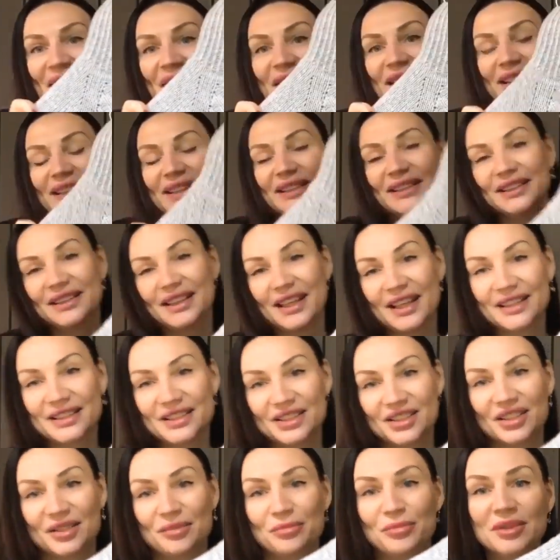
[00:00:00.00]
я
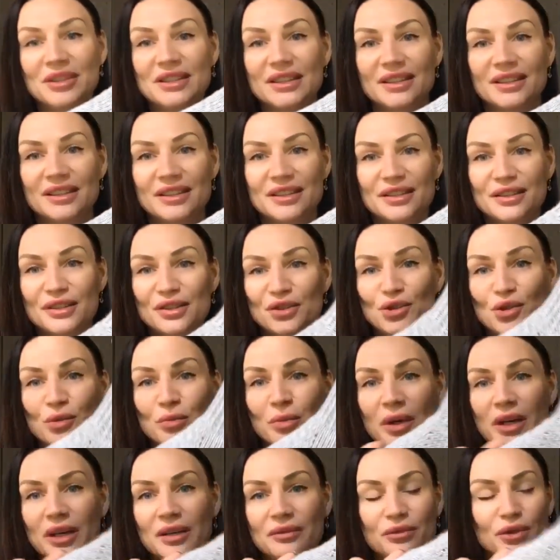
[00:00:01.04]
сейчас быстренько расскажу
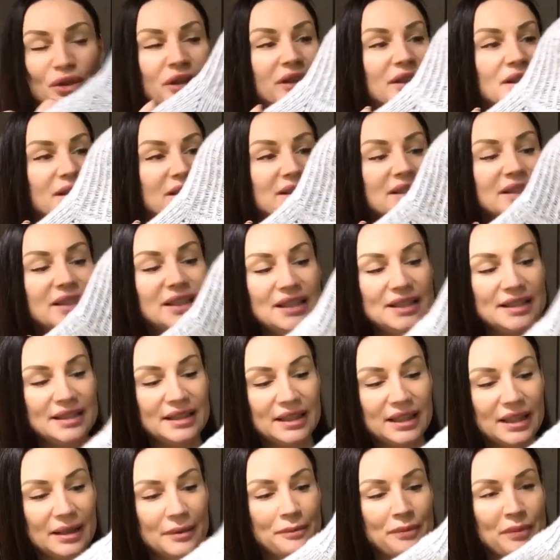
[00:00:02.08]
про его
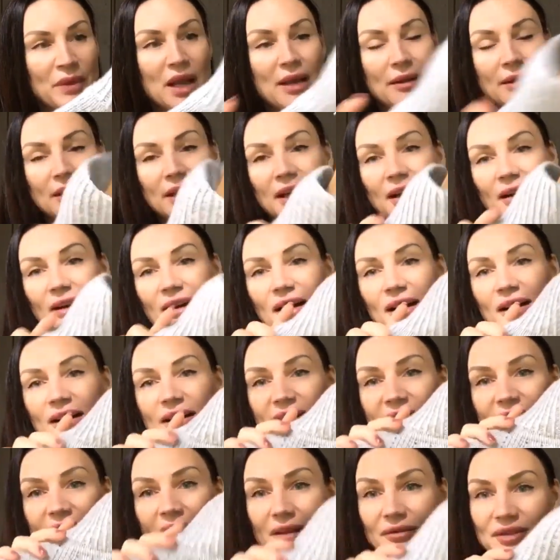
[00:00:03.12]
характеристики. А,
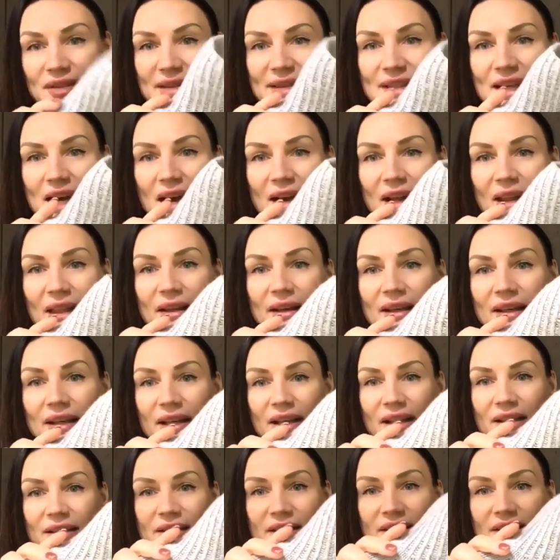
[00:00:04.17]
я вязала
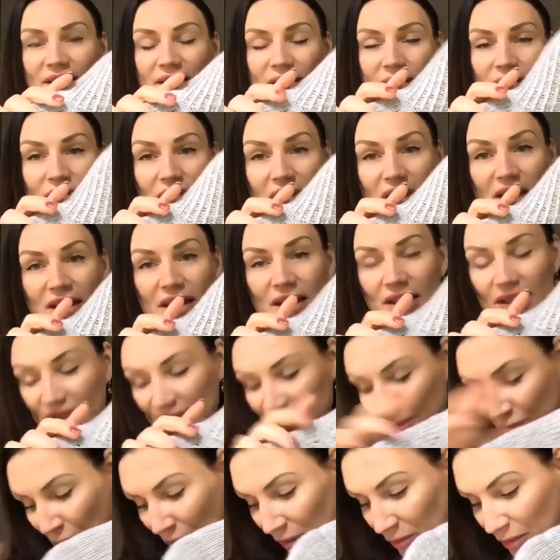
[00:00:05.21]
этот свитер
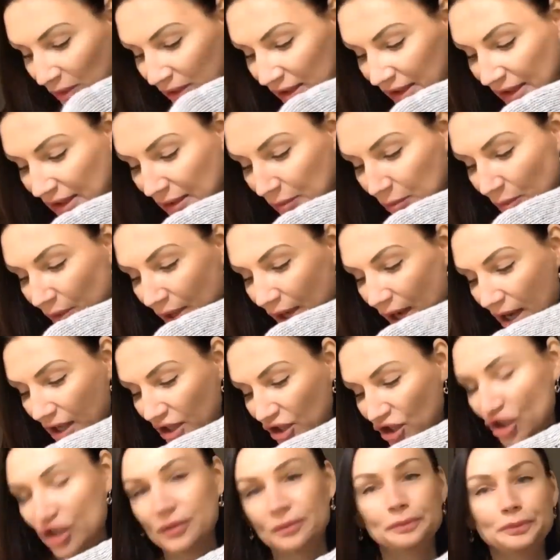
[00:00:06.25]
из бобинной
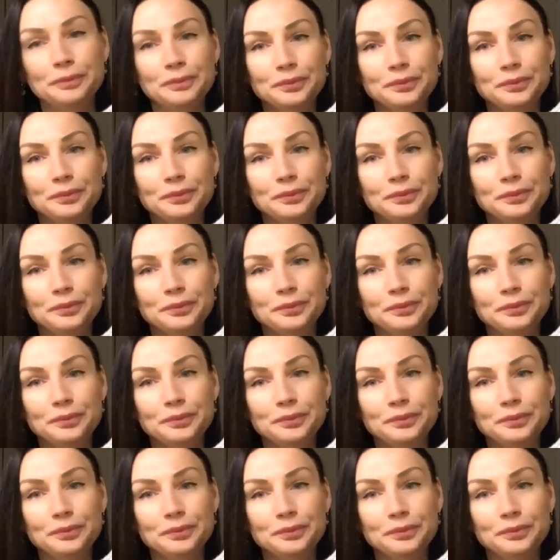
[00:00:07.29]
пряжи,